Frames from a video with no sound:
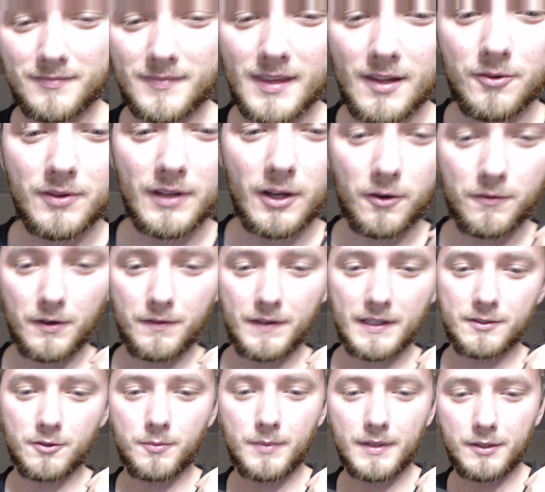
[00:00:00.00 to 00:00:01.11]
Und darauf wollen wir
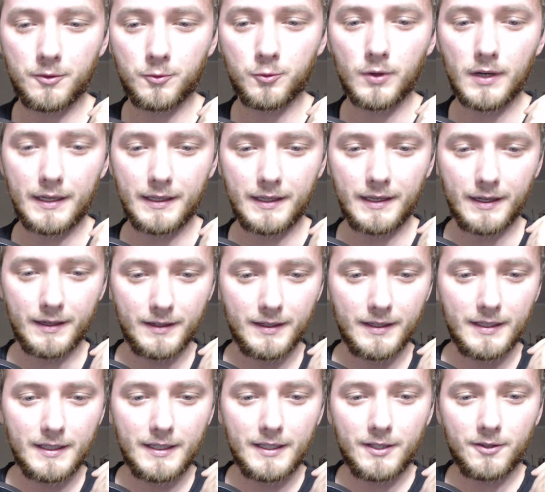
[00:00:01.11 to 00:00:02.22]
jetzt nochmal in Ruhe eingehen.
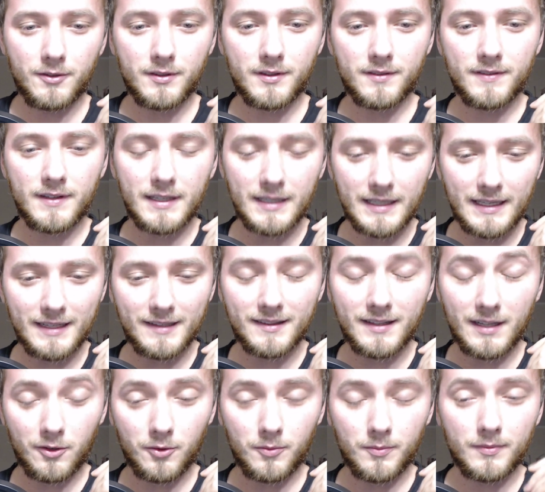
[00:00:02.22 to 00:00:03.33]
Und zwar geht es
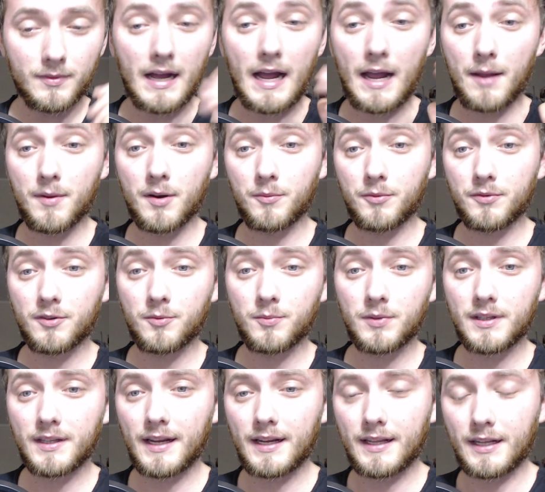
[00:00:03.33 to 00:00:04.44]
darum, einmal muss ich
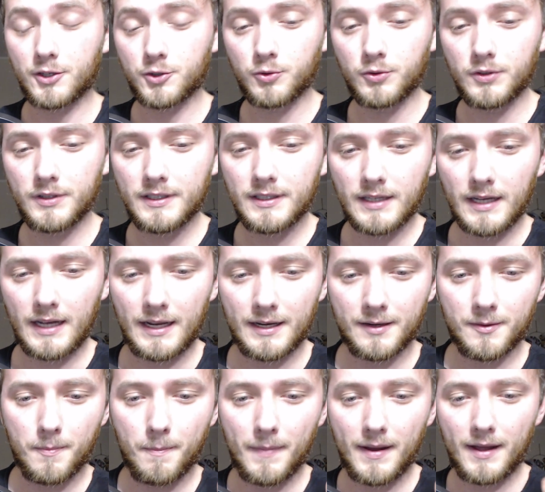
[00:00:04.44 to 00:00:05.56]
mich direkt entschuldigen
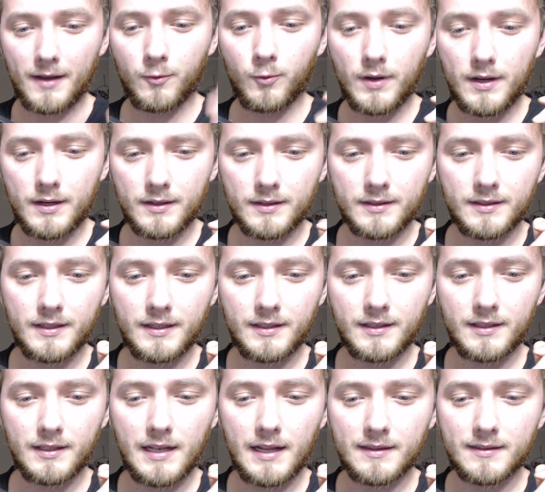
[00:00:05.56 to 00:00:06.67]
an Manuel, den
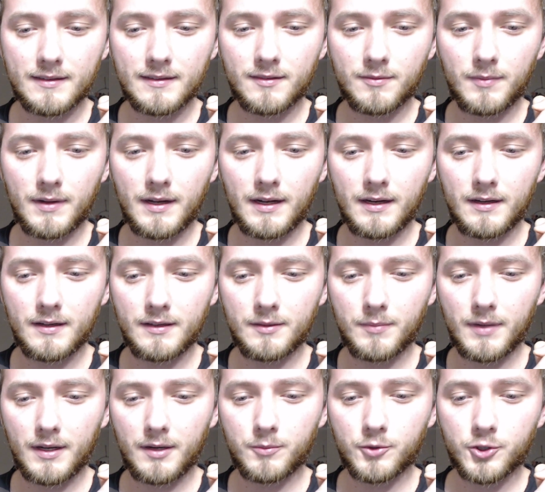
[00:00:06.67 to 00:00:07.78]
ich letztes Mal in
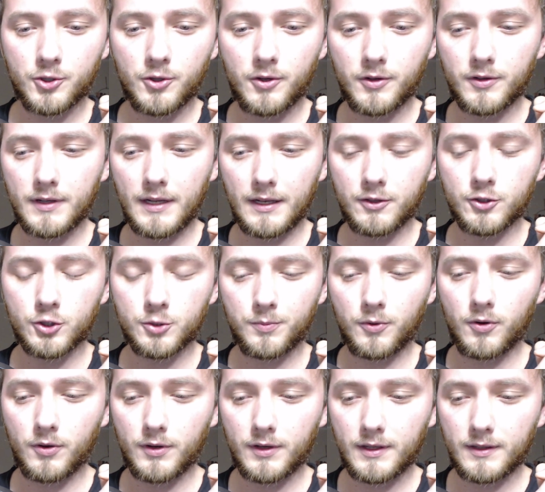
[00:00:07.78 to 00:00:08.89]
meinem Short
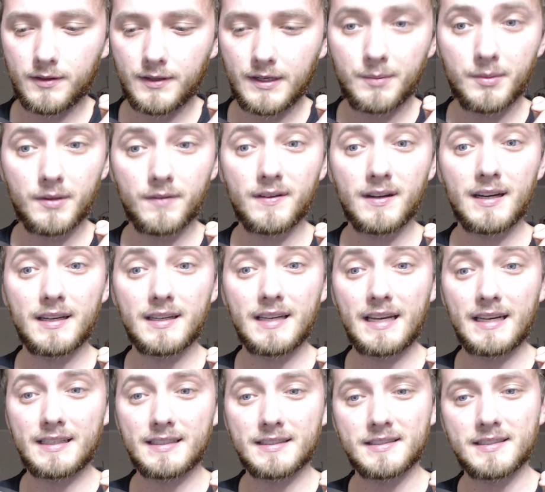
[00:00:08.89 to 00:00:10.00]
angesprochen hatte. Dabei war
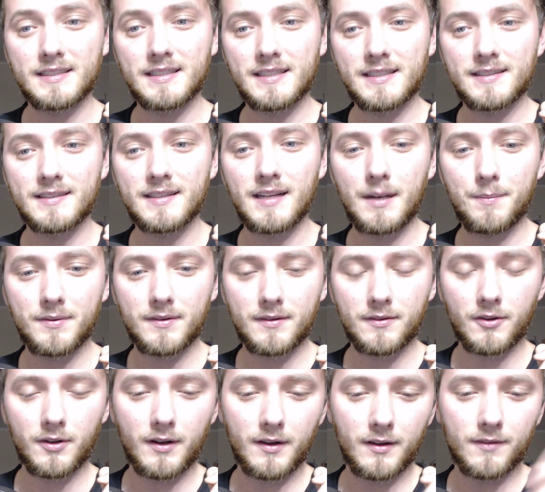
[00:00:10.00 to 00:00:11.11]
er es nicht selbst,
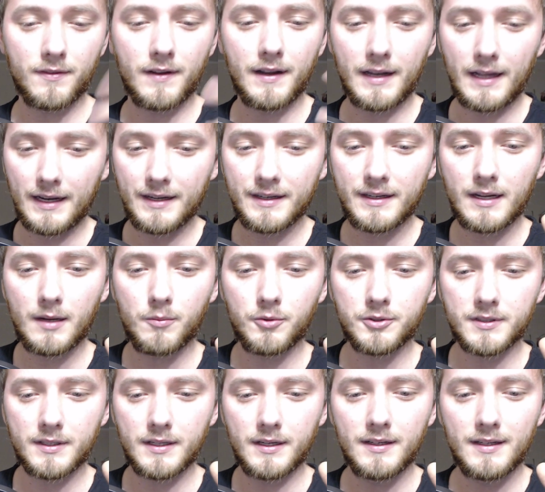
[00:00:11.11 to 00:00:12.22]
sondern es war ein anderer
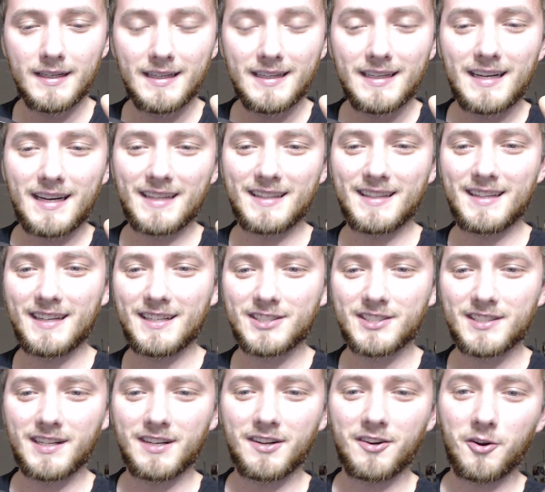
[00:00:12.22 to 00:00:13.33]
Mosker an der
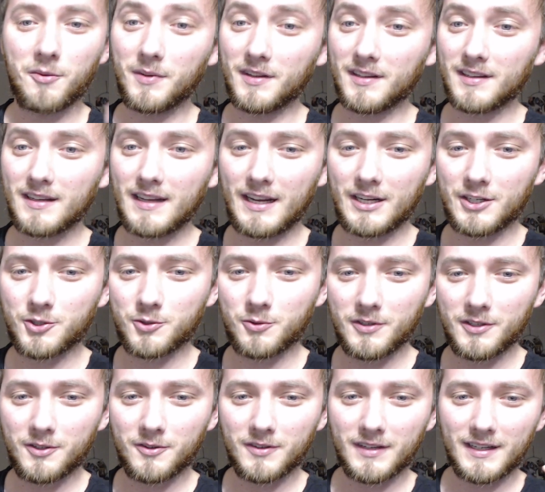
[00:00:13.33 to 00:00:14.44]
Stelle nochmal
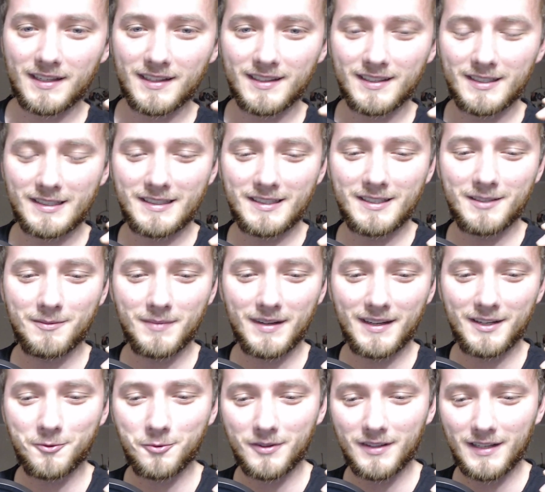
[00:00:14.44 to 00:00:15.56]
Entschuldigung an äh,
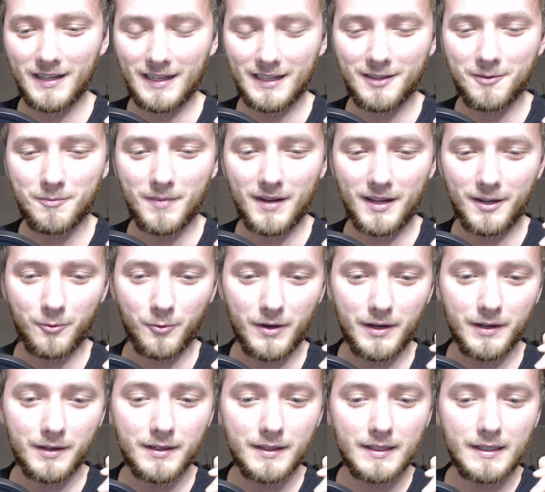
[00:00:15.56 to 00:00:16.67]
meinen guten alten
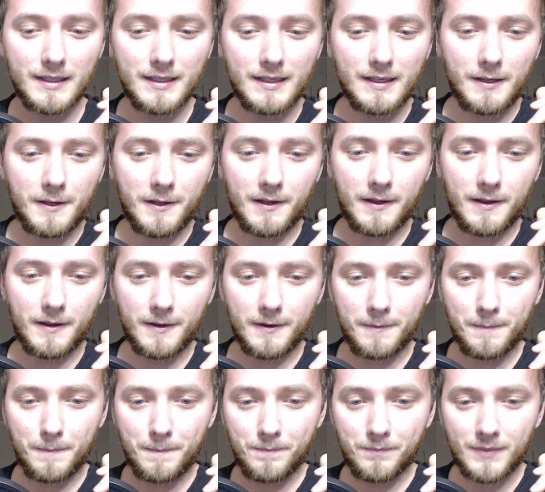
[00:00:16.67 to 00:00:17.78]
Manuel.
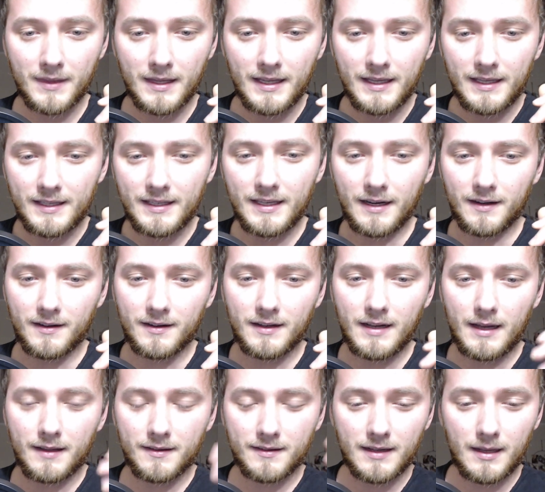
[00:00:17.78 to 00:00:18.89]
Ähm, ja,
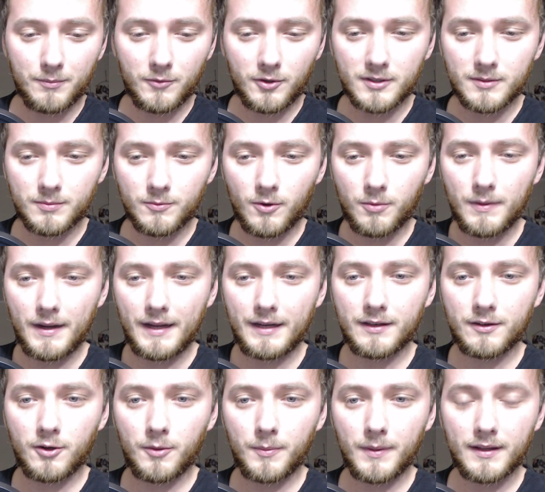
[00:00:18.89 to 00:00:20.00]
es kam trotzdem noch
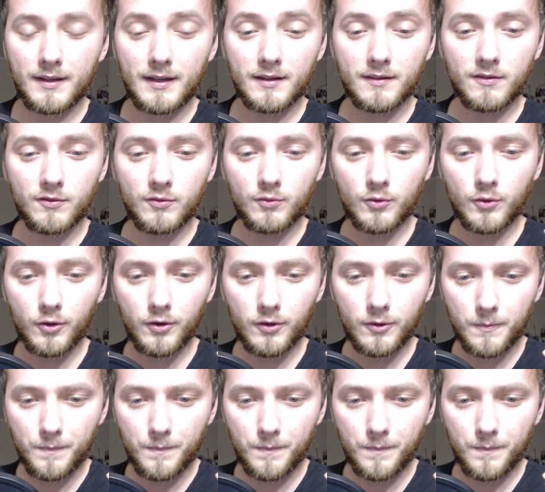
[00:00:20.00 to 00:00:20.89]
mein Kommentar zurück.